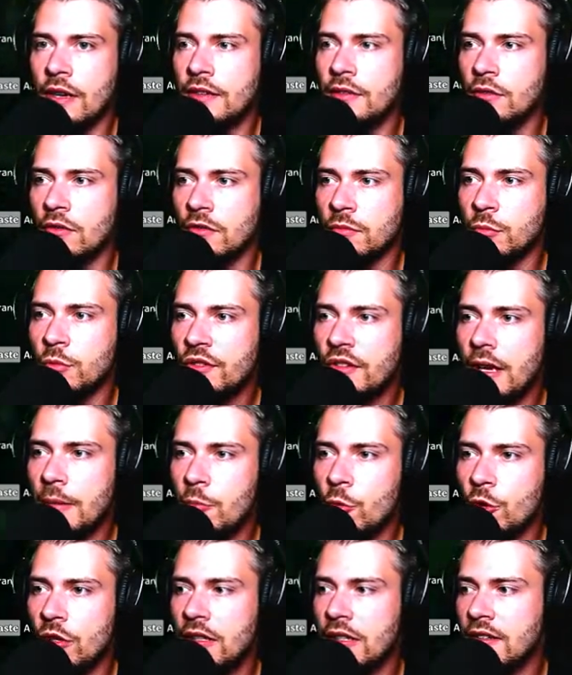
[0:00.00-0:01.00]
Also es muss ja
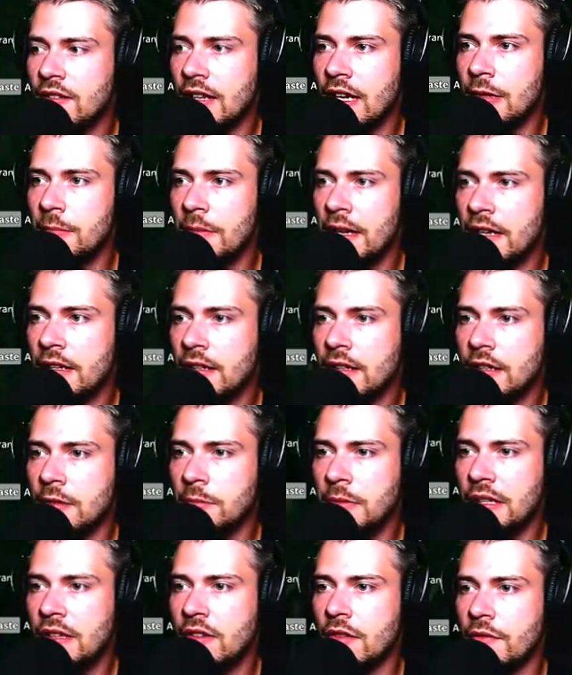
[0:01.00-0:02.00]
möglich sein, mehrere
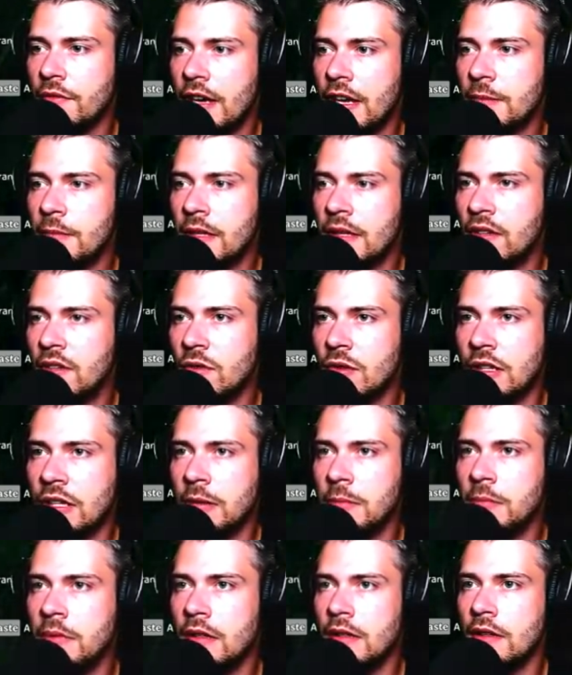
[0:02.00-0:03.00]
Mets auf einmal zu
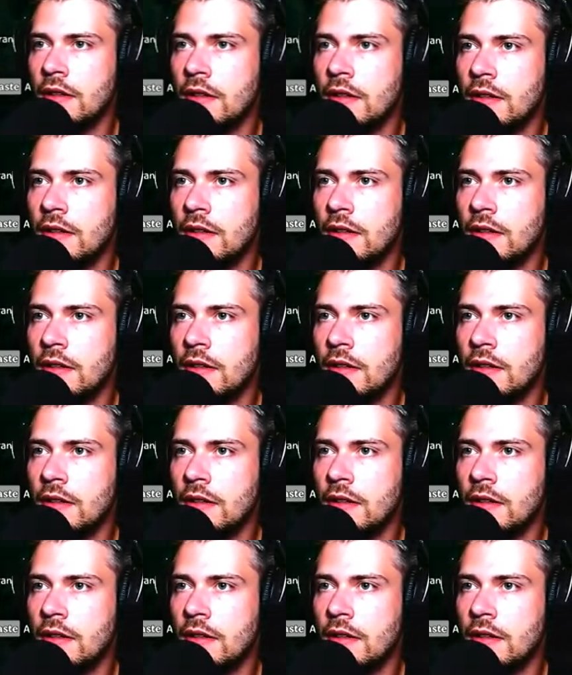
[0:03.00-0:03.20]
nehmen.